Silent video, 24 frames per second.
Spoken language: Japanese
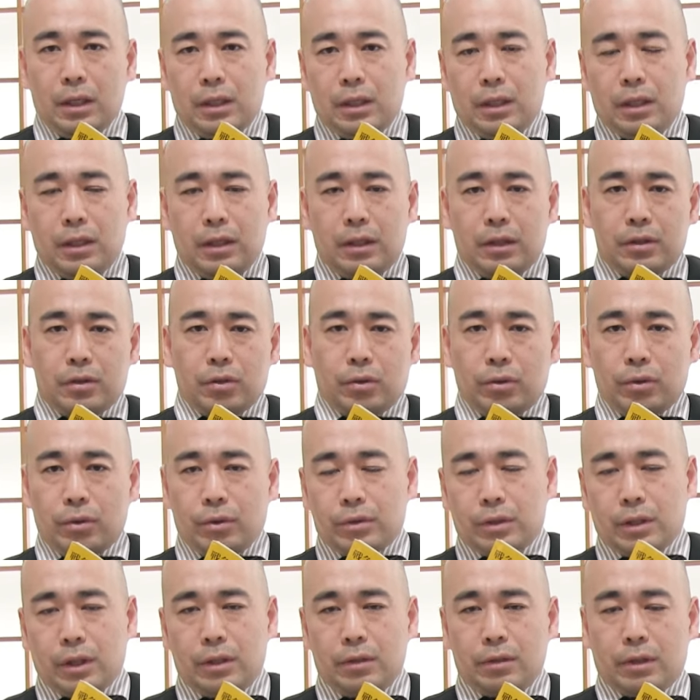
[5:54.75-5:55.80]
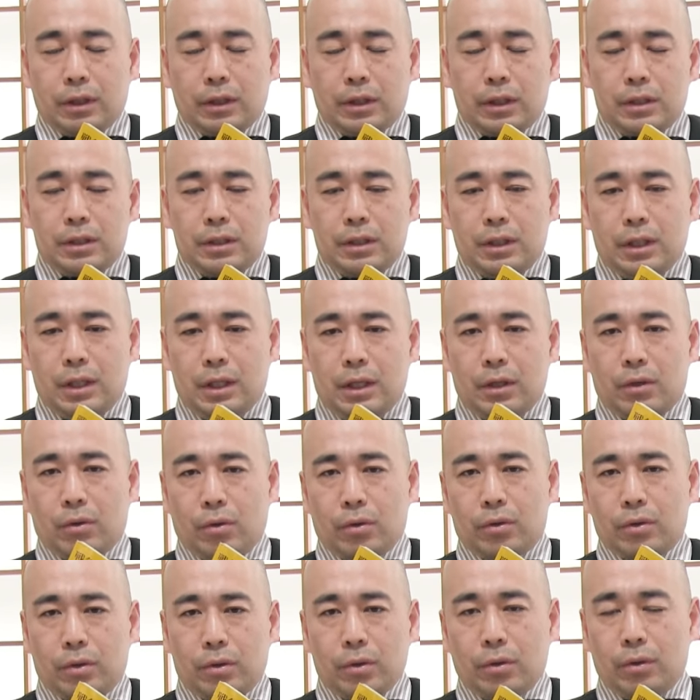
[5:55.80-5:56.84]
うん、商用される形で、
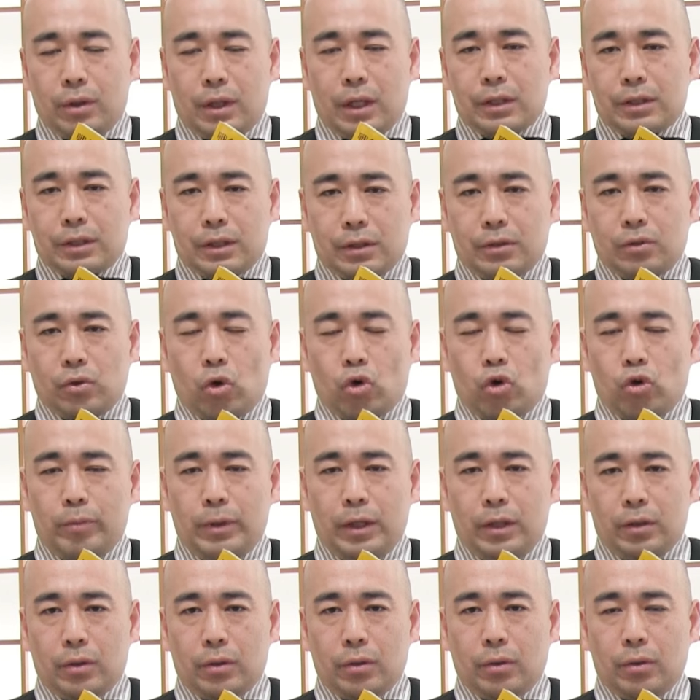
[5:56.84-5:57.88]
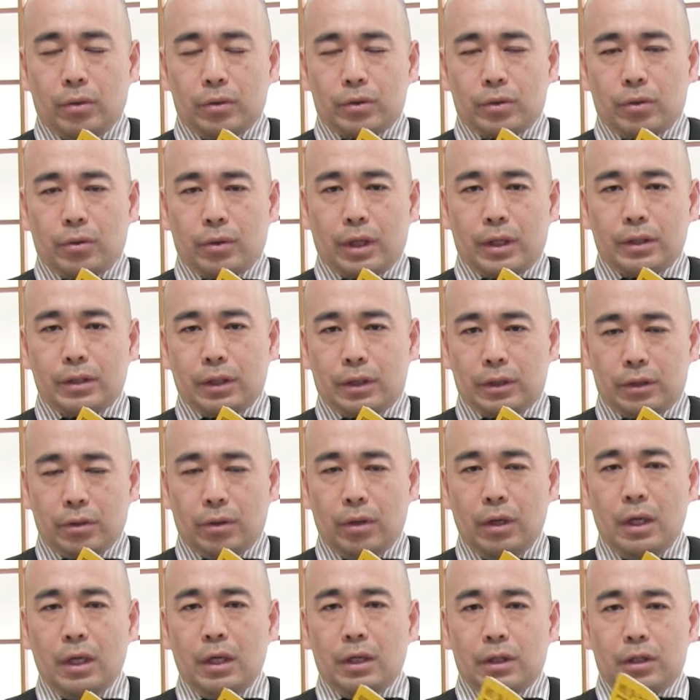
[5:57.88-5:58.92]
国共合作、国民党、蒋介石
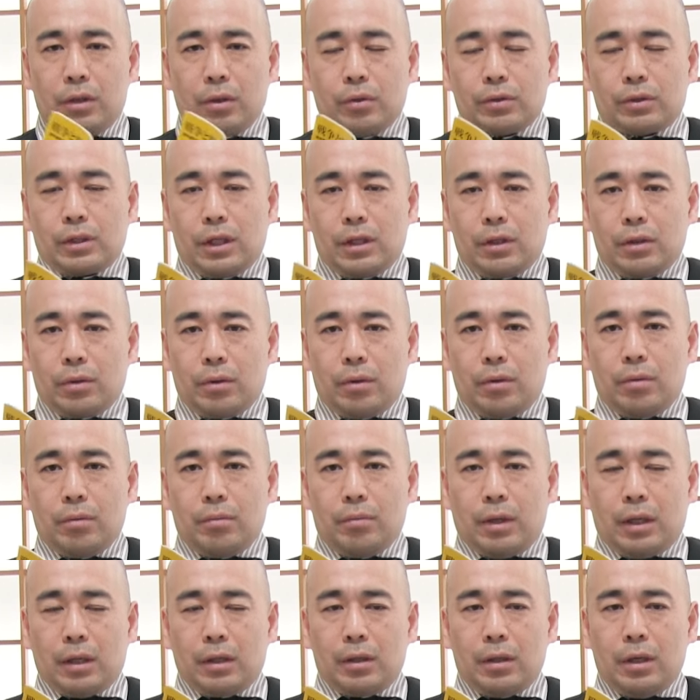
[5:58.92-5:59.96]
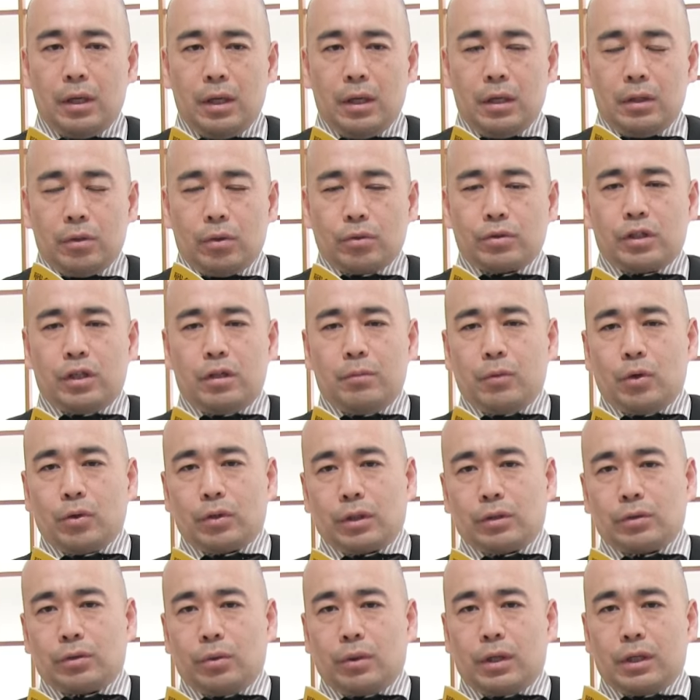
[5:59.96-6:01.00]
と共産党、まあ、後に毛
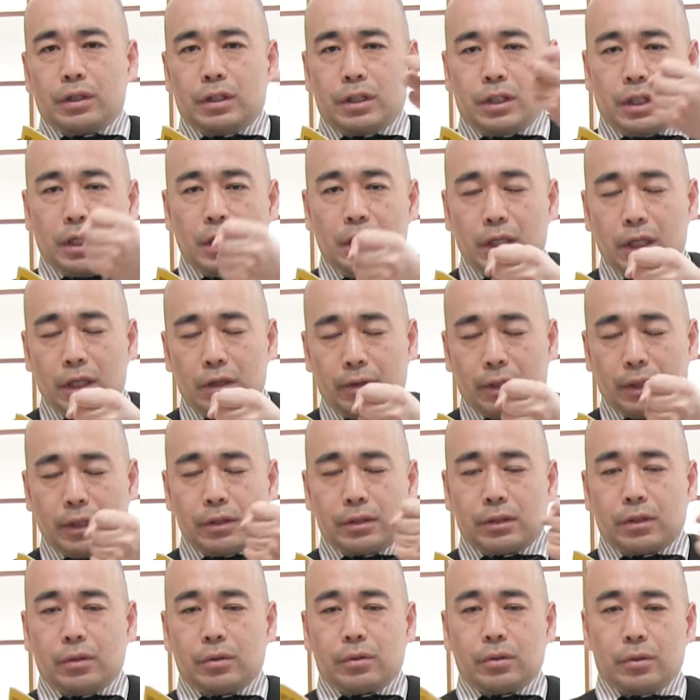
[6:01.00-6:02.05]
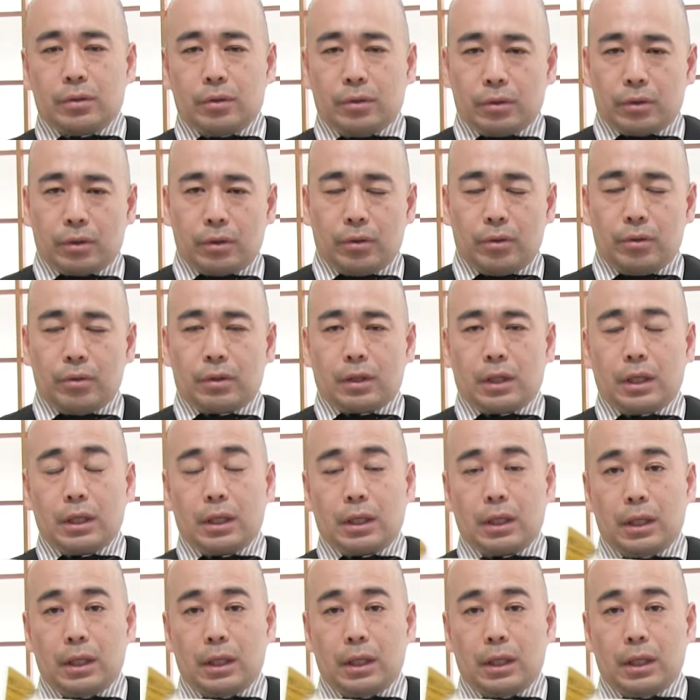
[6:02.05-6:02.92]
沢東が実権握るわけですけど、その協力関